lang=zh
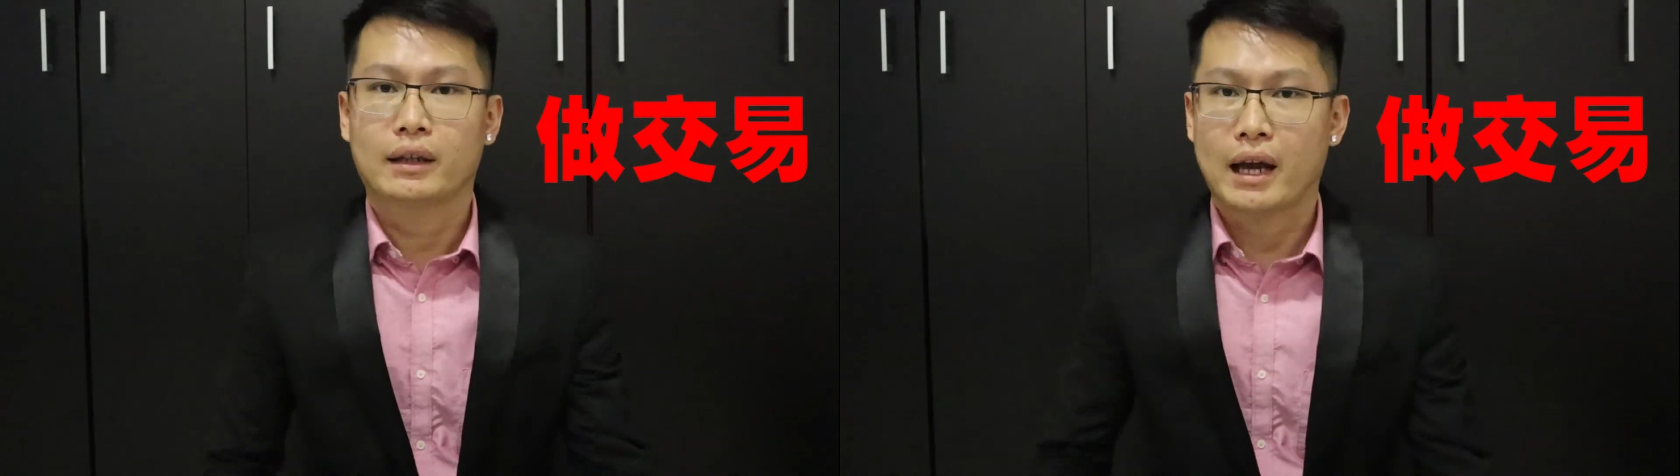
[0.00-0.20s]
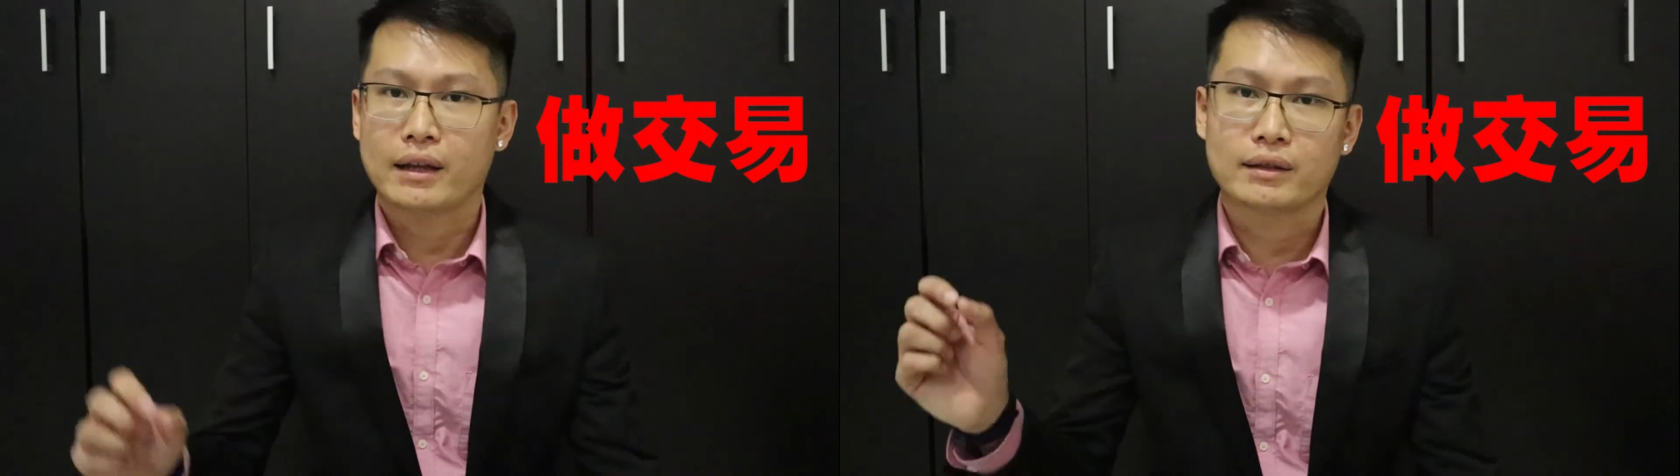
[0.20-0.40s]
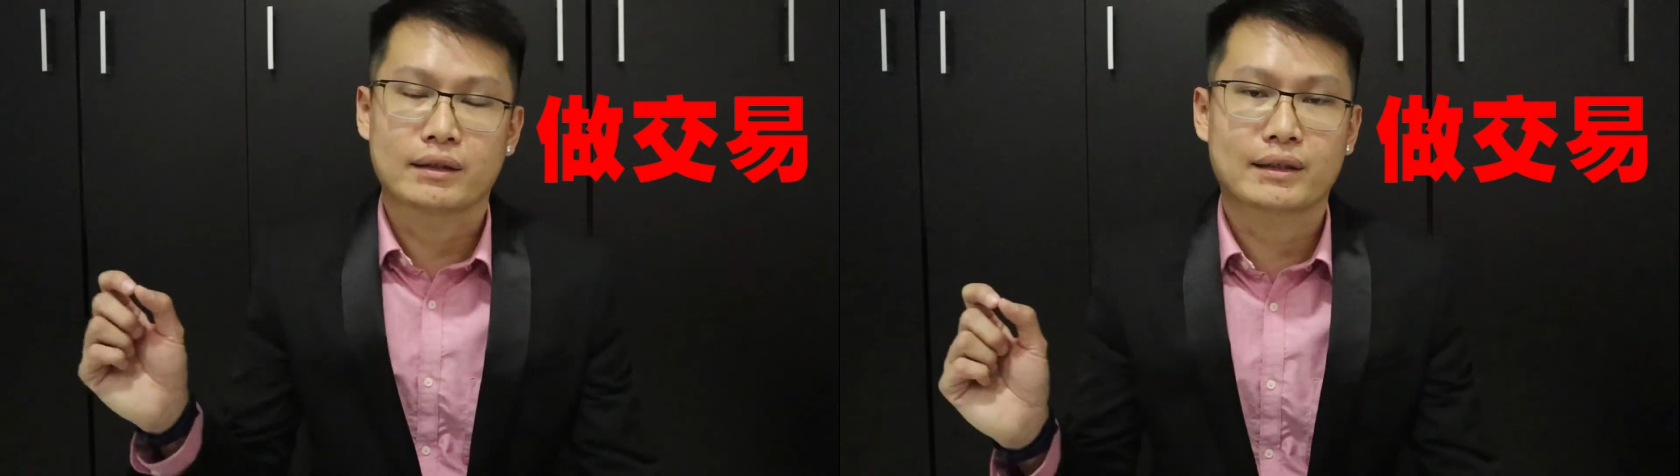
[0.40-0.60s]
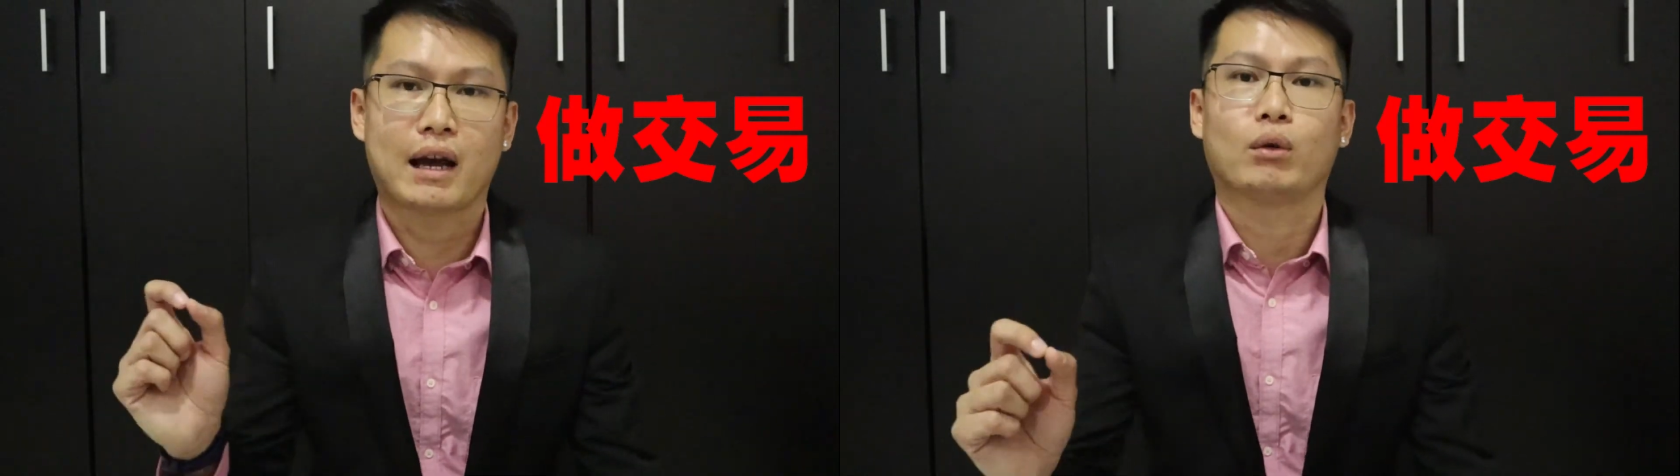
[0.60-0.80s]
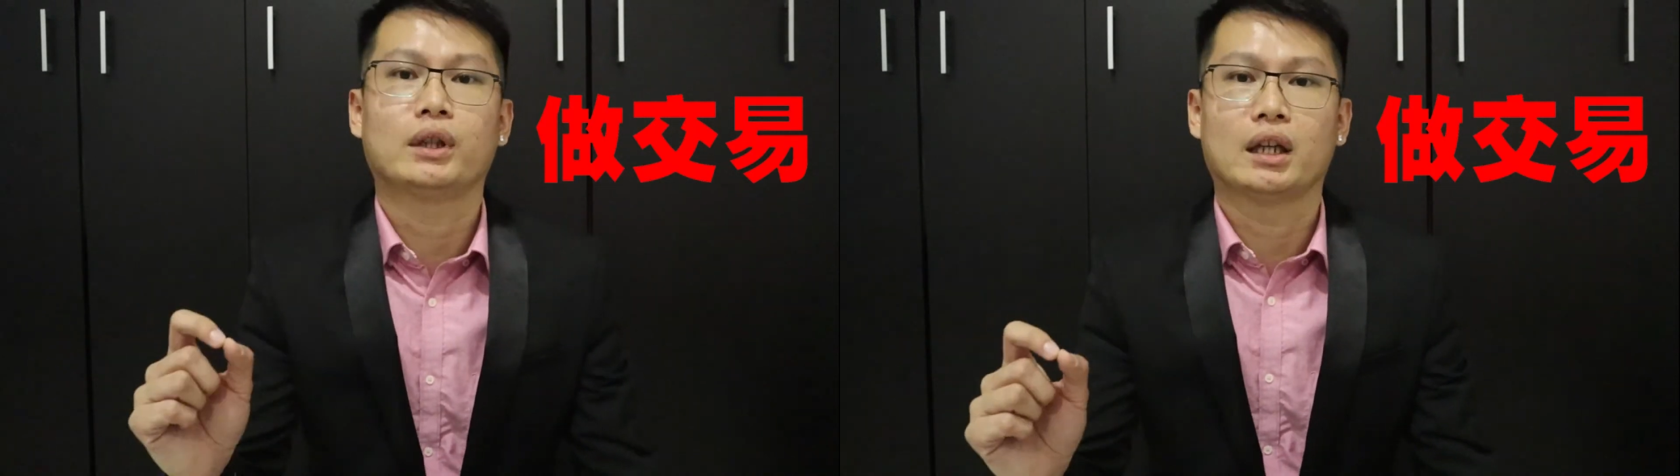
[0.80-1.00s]
开始
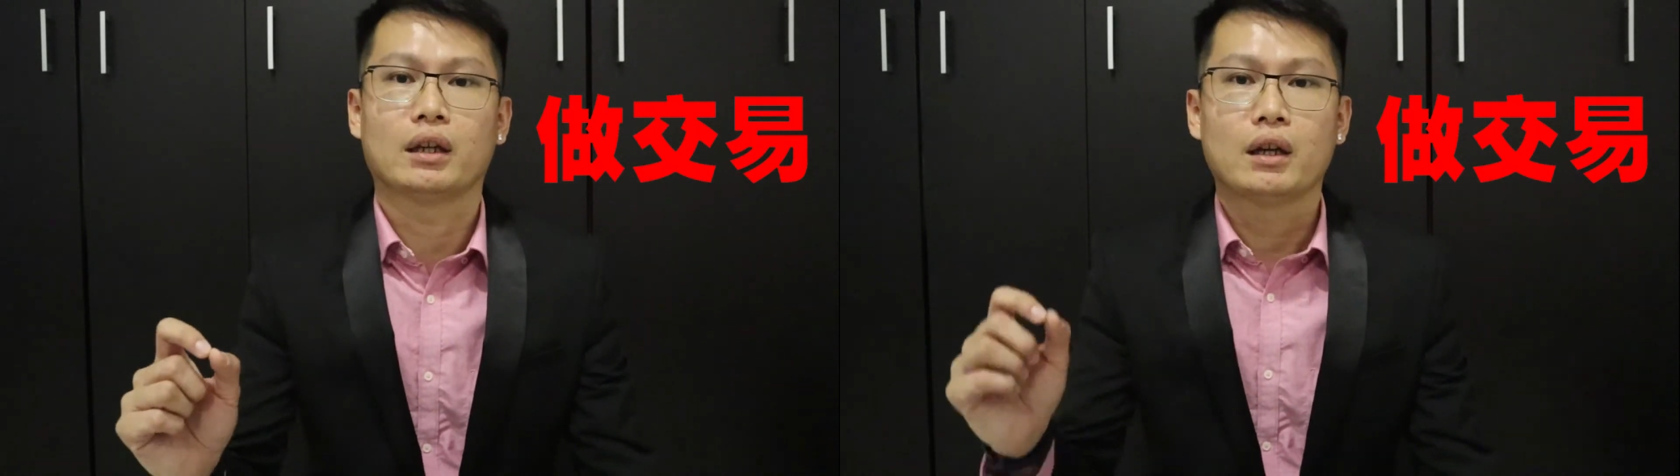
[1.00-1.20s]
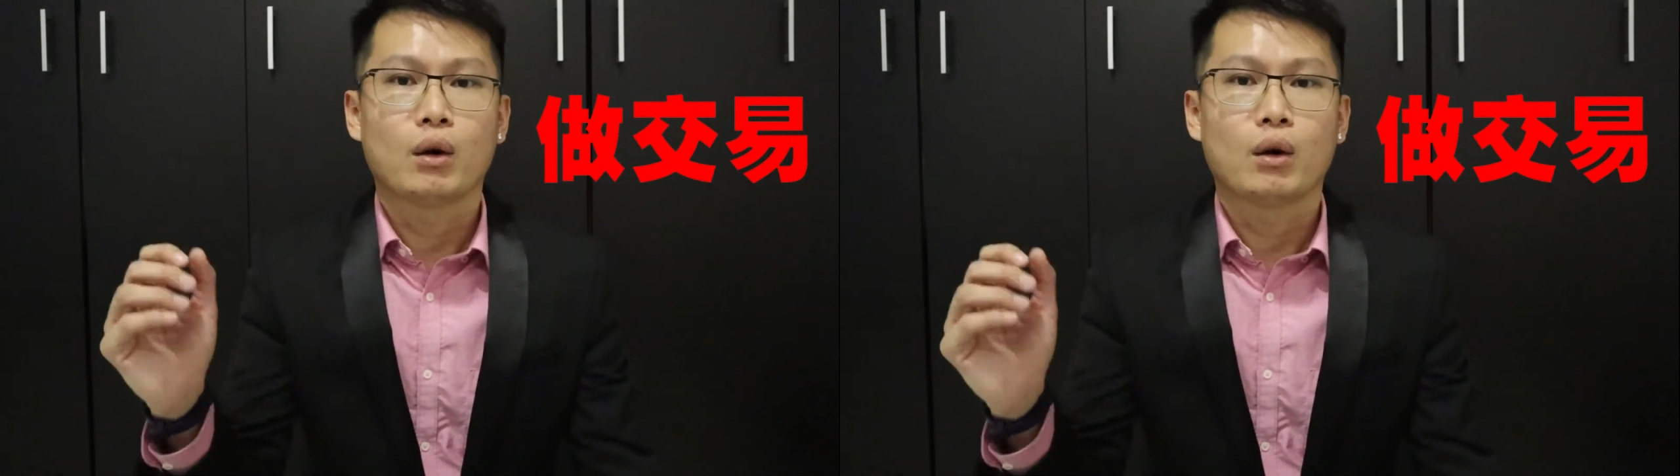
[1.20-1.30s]
找你，